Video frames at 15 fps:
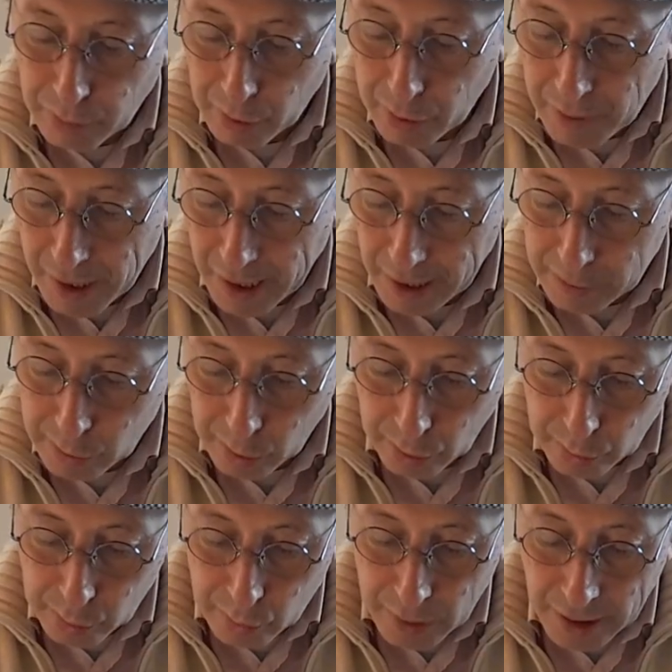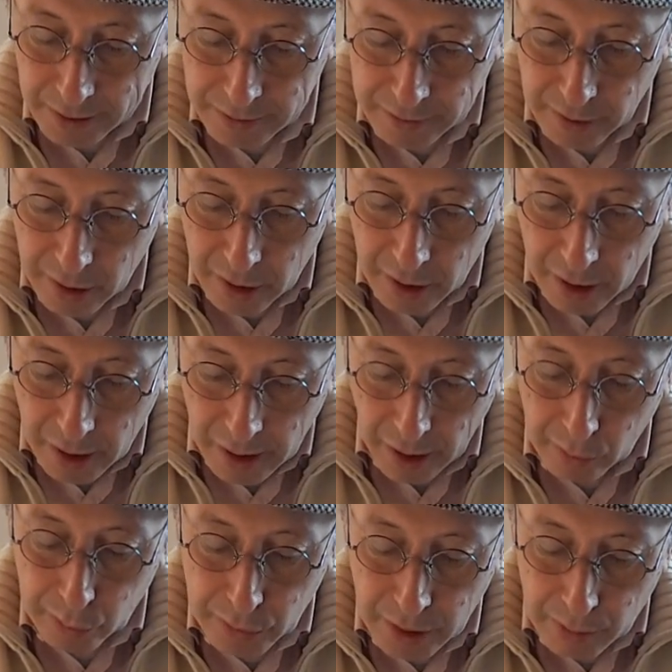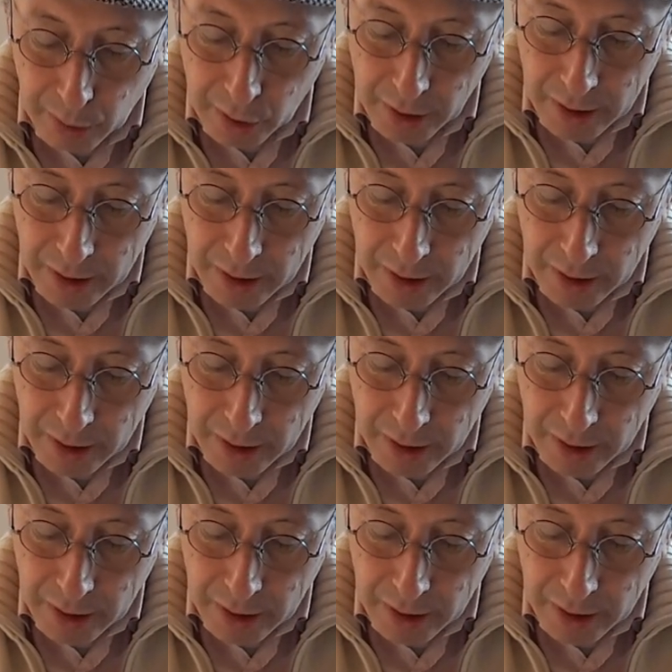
por viejas torturas, cautivos